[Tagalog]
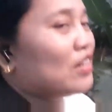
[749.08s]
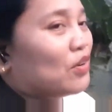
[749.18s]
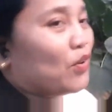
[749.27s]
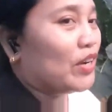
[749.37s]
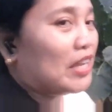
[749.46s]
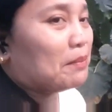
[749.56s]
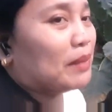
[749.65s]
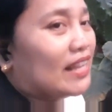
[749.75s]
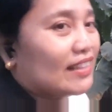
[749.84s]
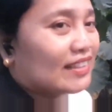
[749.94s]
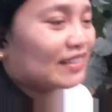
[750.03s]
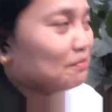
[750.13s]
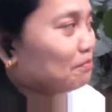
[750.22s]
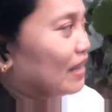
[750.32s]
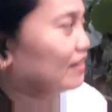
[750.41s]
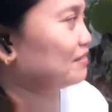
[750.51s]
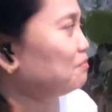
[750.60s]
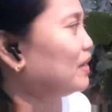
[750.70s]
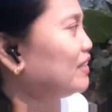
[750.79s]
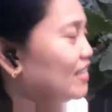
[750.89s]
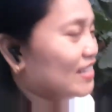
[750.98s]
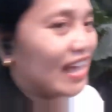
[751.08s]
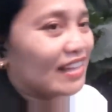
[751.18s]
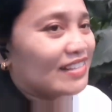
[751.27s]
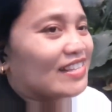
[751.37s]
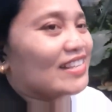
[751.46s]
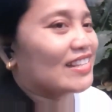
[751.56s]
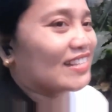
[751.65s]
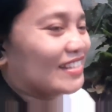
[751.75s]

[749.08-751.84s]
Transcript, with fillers: Calling plant plant plantitas.